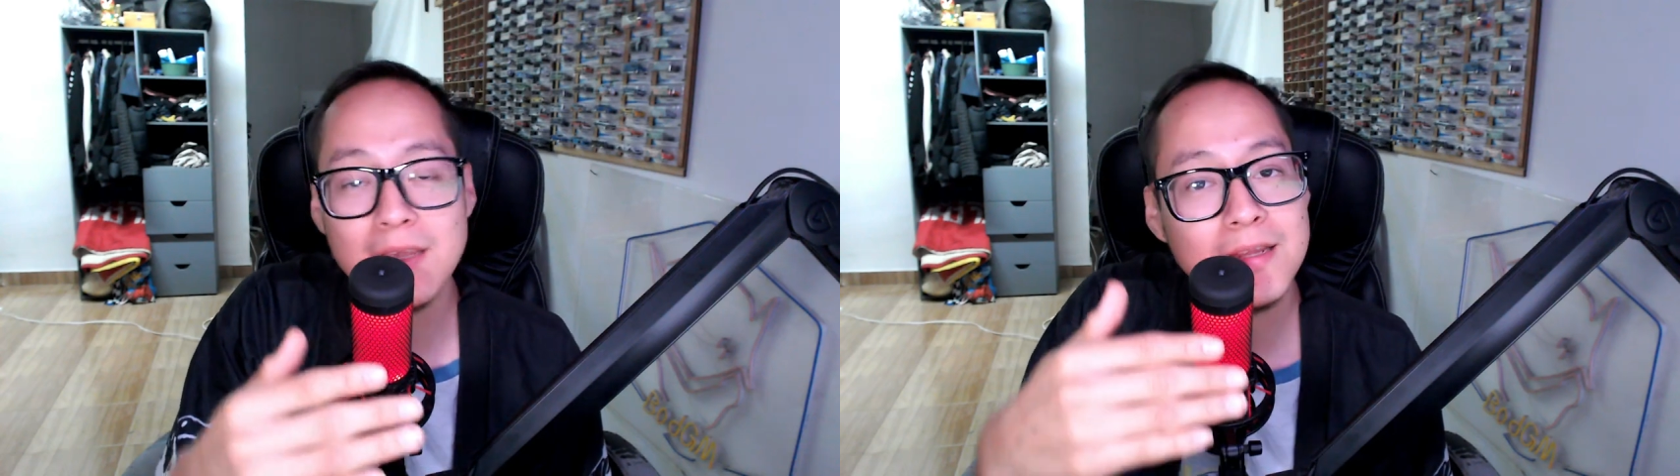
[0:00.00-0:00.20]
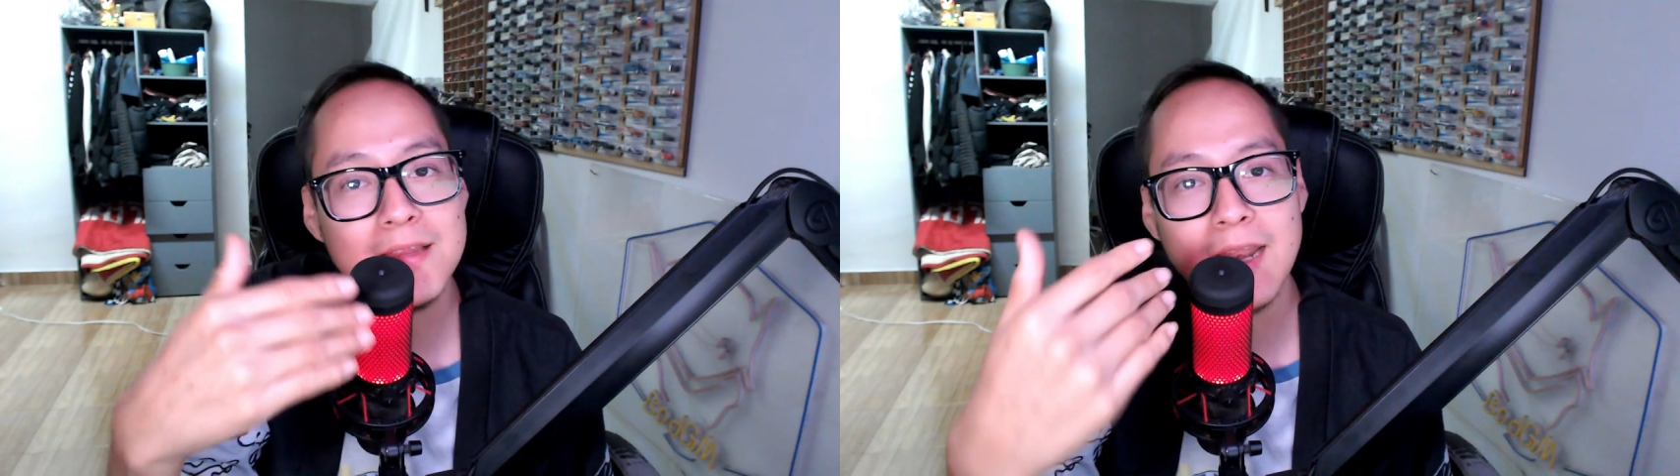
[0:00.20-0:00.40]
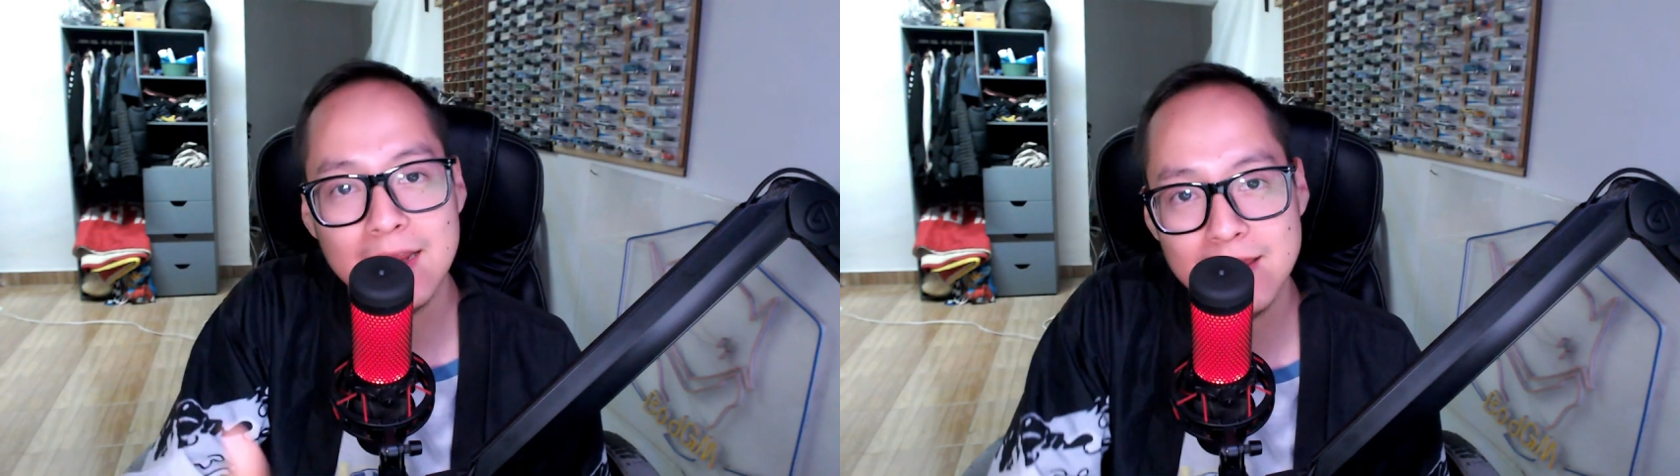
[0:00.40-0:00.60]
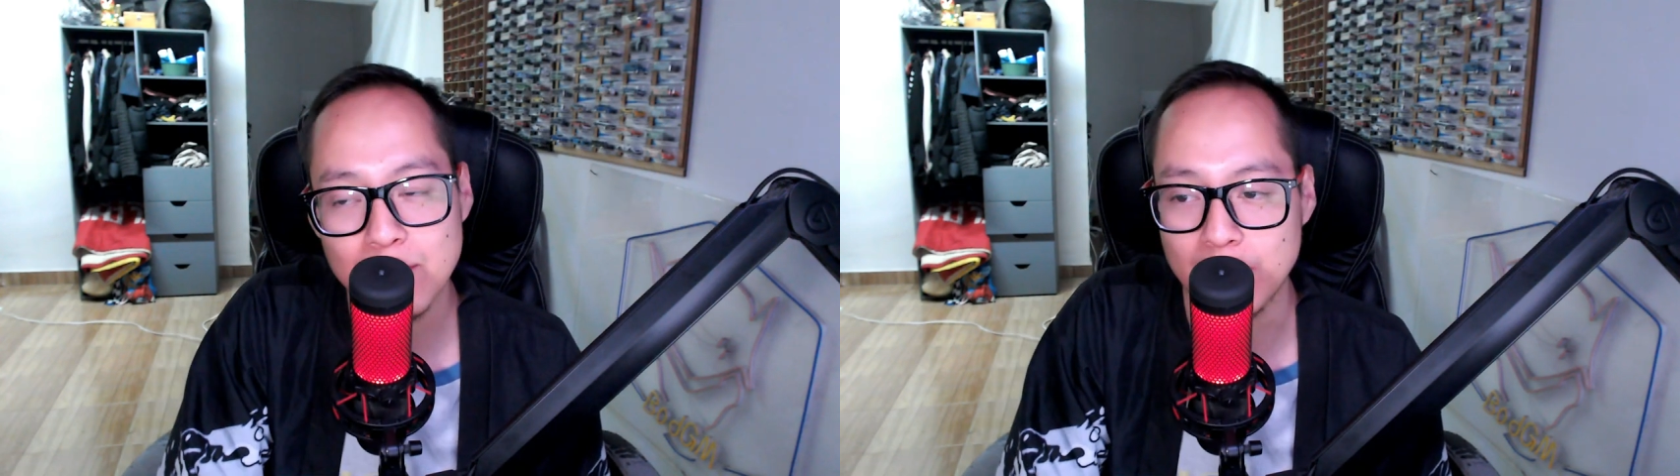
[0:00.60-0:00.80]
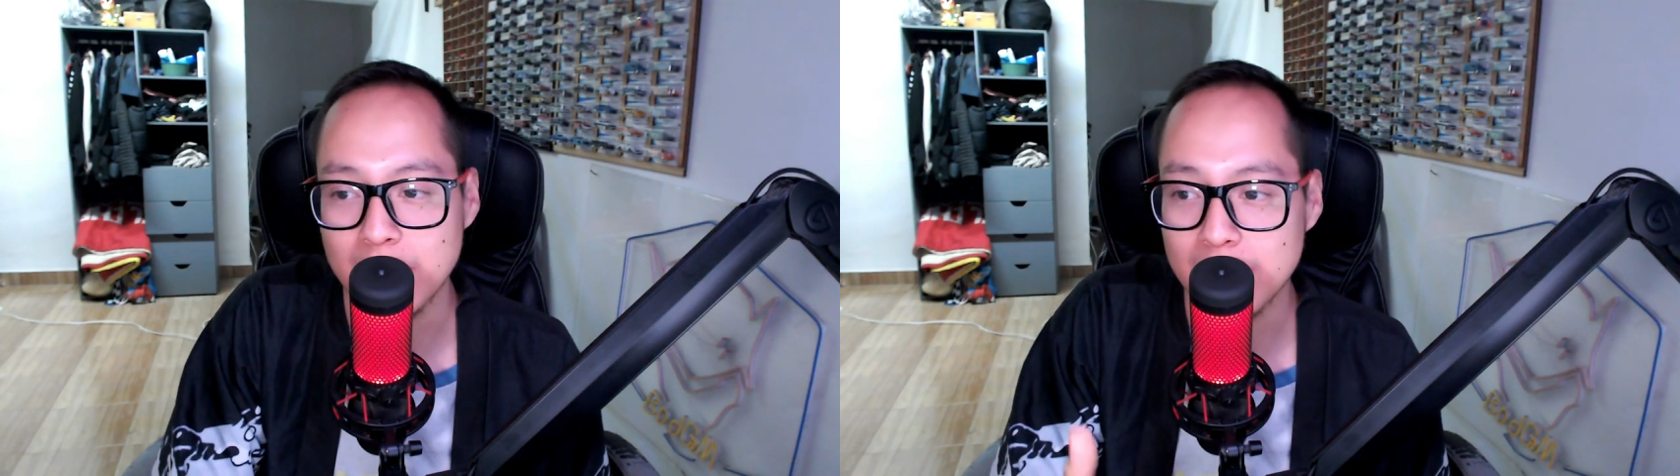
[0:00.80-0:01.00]

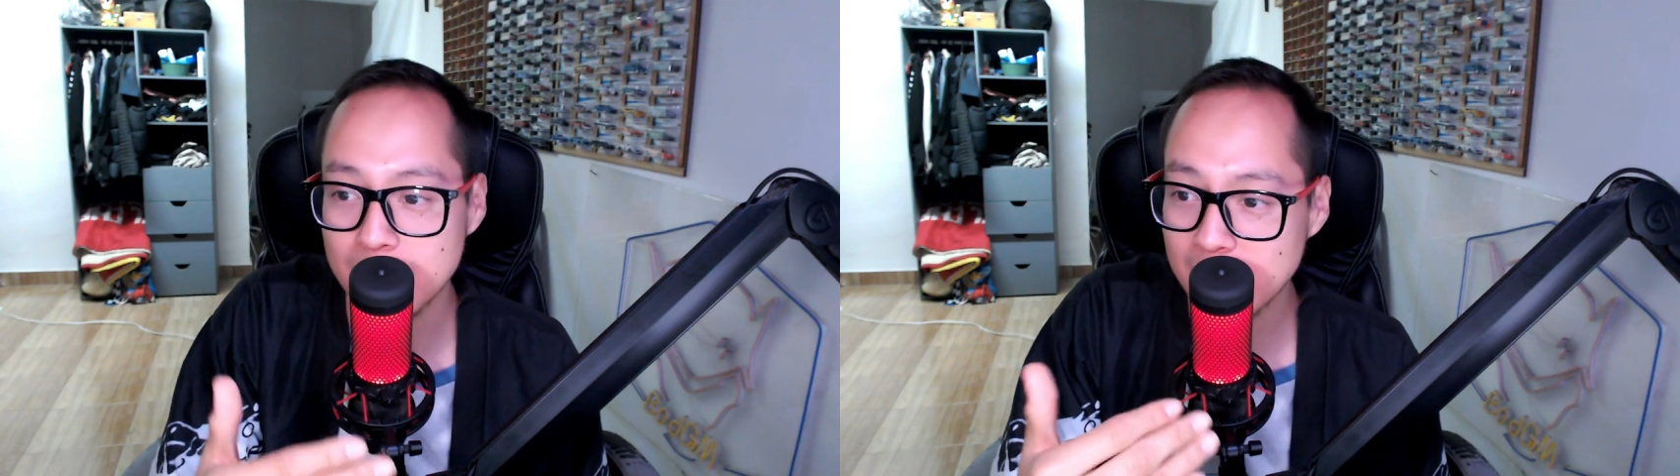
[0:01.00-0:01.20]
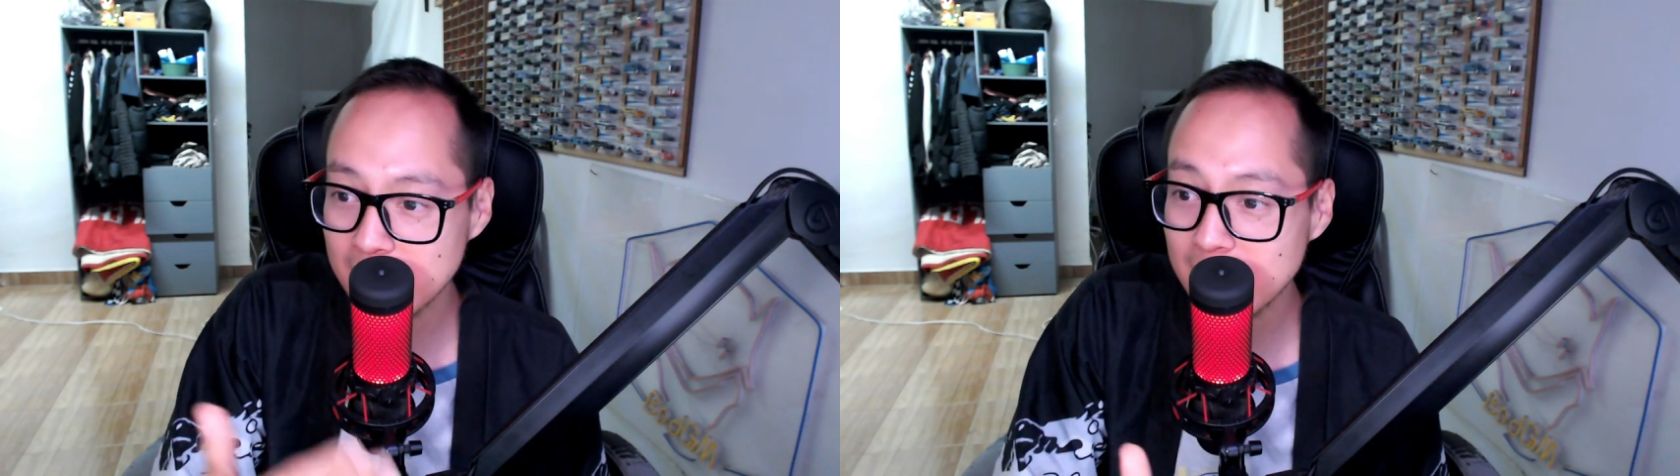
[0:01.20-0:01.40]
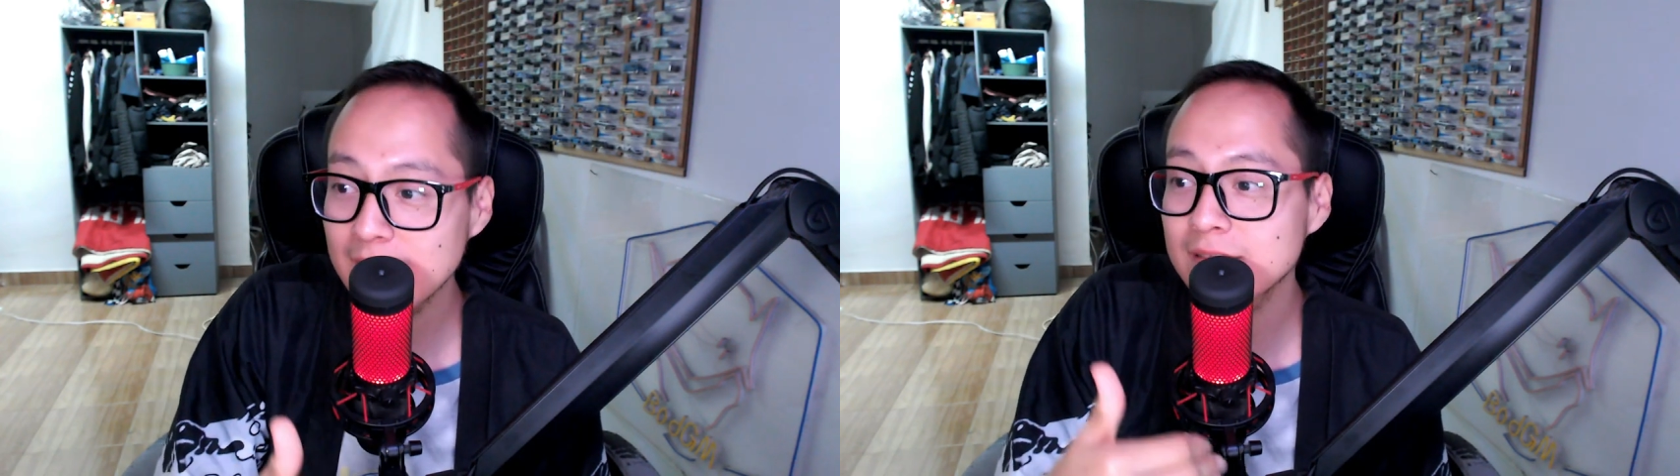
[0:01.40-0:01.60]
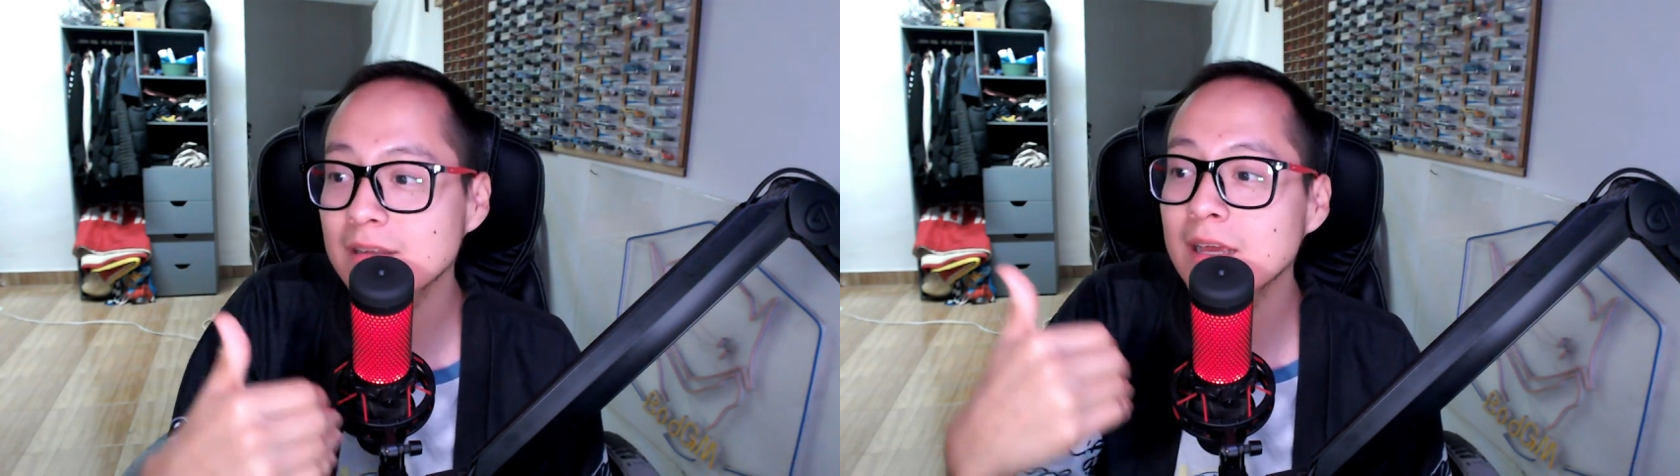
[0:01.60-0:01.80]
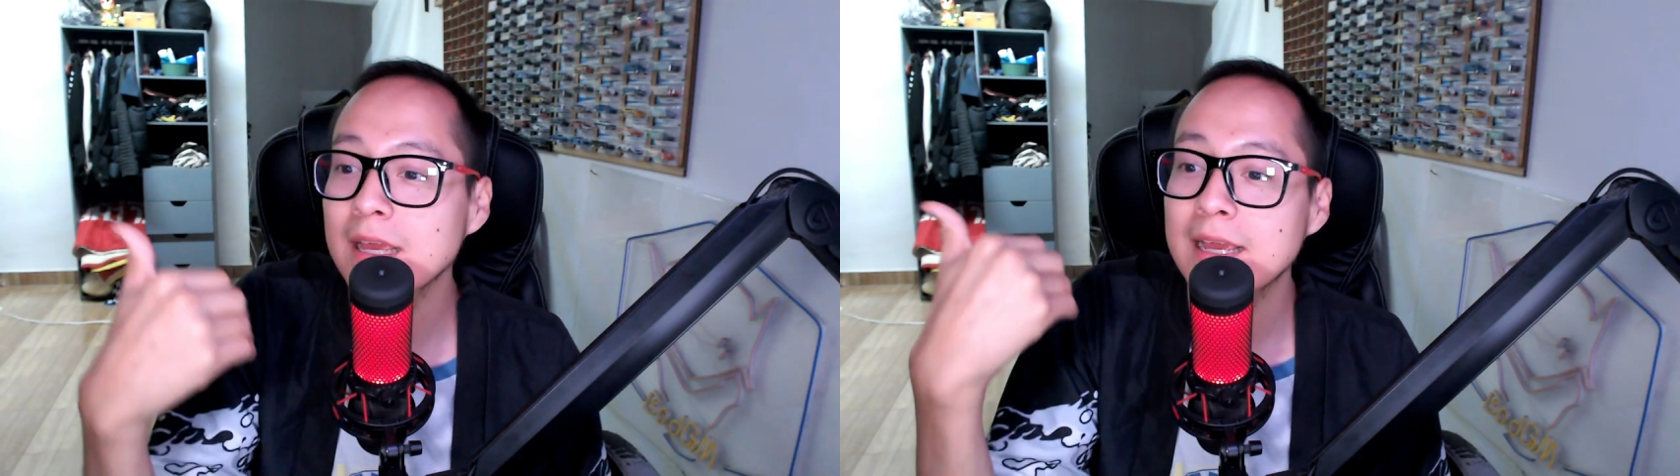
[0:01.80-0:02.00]
interactivos. ¿Esto qué quiere decir?